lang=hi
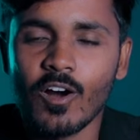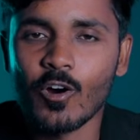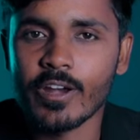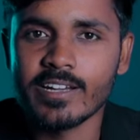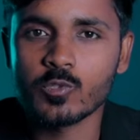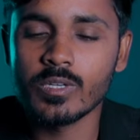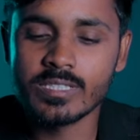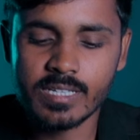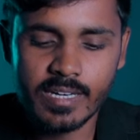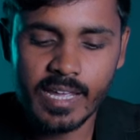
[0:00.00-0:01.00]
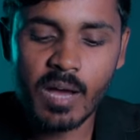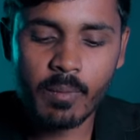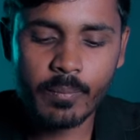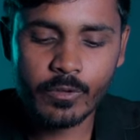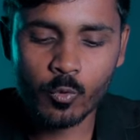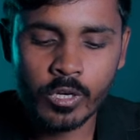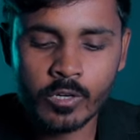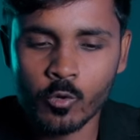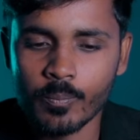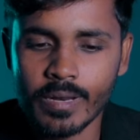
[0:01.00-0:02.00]
और सो इसके लिए आप अपने गूगल
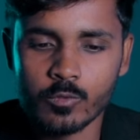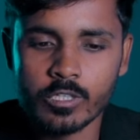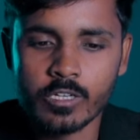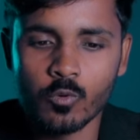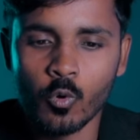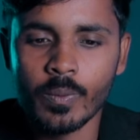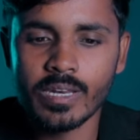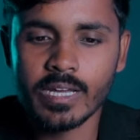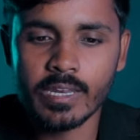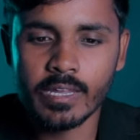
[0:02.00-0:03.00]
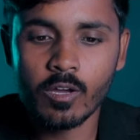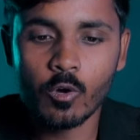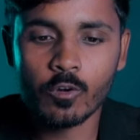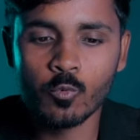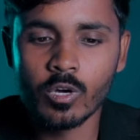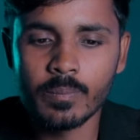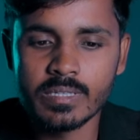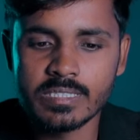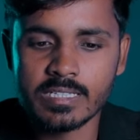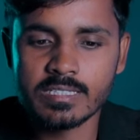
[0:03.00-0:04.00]
क्रोम ब्राउजर को ओपन करिए और गूगल में
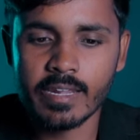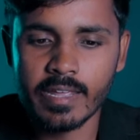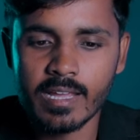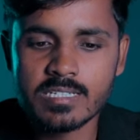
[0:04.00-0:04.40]
सर्च करिए